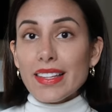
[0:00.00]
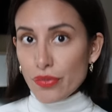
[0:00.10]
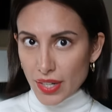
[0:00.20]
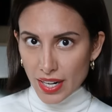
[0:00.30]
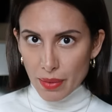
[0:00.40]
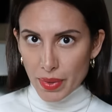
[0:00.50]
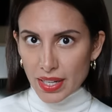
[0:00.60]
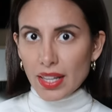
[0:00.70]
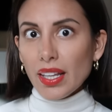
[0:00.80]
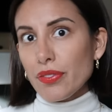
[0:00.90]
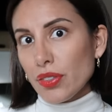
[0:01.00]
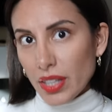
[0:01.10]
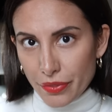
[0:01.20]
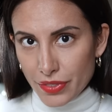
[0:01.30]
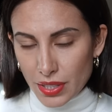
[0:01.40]
el desfile de la marca Life and
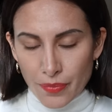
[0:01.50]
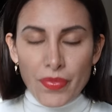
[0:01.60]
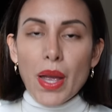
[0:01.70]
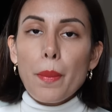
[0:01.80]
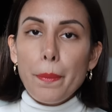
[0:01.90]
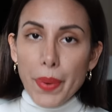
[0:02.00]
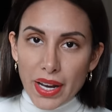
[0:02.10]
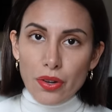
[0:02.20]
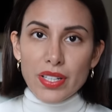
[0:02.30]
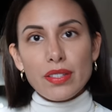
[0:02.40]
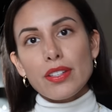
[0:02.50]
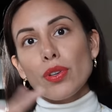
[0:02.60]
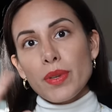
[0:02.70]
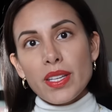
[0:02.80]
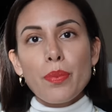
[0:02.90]
Left pero eso era
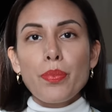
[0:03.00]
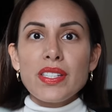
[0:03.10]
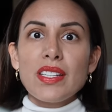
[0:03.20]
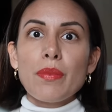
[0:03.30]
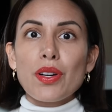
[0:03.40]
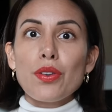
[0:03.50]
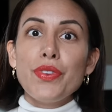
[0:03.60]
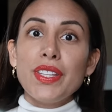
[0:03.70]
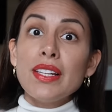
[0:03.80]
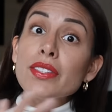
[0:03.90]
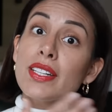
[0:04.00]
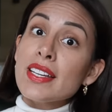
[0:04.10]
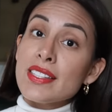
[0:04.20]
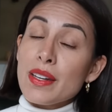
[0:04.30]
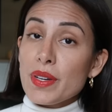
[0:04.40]
todavía después, sin embargo los fittings los tienes
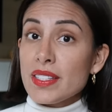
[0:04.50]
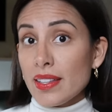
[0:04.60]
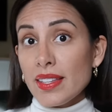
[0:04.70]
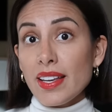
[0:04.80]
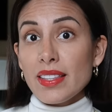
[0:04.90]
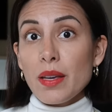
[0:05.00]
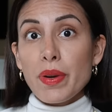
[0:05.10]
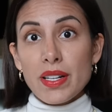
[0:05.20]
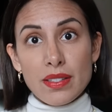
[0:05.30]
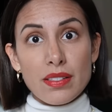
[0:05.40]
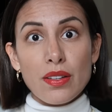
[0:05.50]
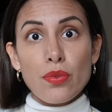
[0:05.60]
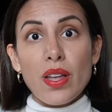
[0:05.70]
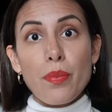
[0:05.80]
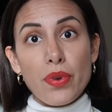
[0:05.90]
que hacer bastante antes para estar
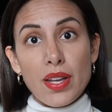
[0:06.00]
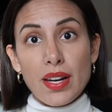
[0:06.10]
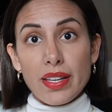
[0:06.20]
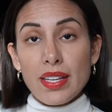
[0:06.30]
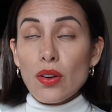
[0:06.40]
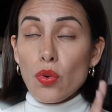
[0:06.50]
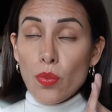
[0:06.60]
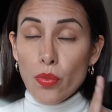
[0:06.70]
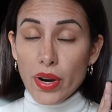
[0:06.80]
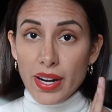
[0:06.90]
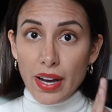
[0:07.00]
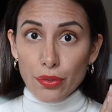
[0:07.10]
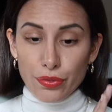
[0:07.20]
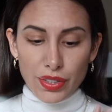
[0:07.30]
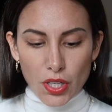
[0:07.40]
segura de poder elegir un buen
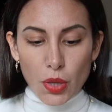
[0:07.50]
outfit.